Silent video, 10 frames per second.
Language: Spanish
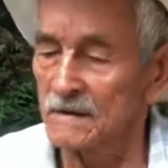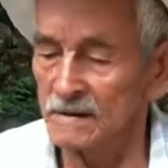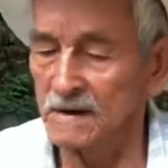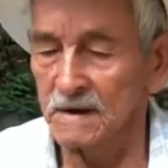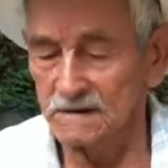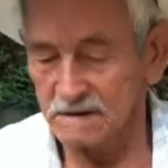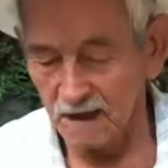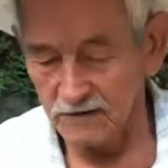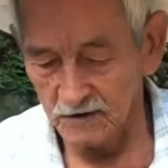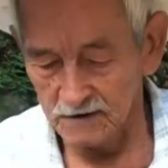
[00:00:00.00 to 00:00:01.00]
Sí,
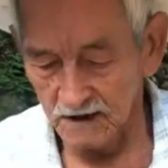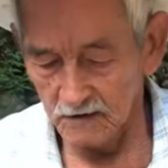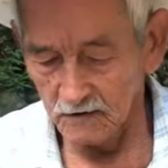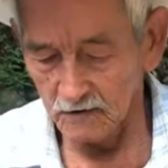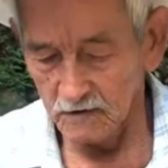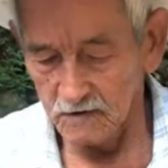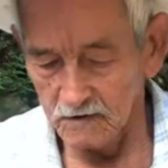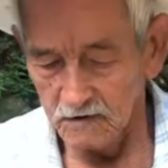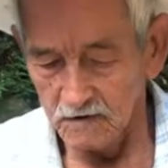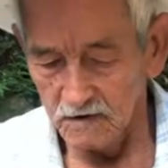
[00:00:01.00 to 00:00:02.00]
yo tengo...
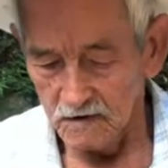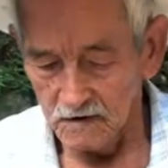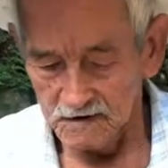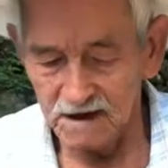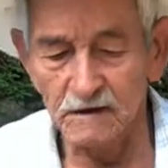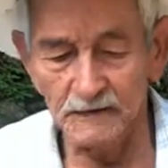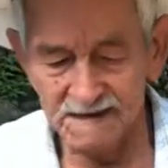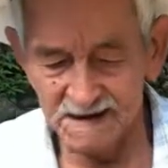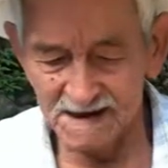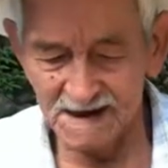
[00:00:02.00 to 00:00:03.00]
Sí,
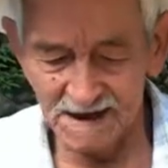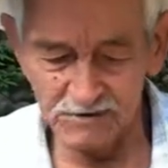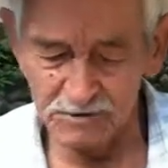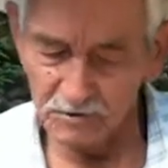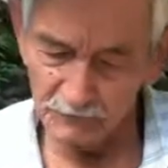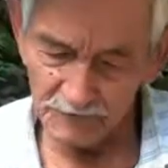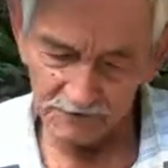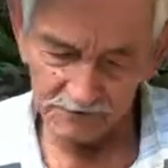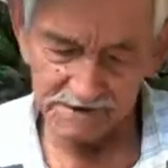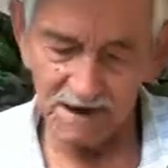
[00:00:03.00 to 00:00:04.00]
96 años
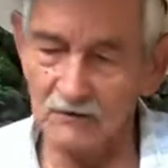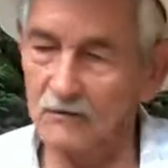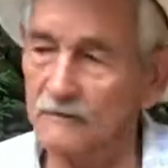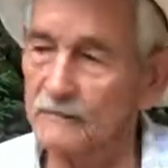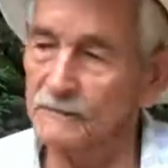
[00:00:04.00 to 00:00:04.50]
cumplidos tengo.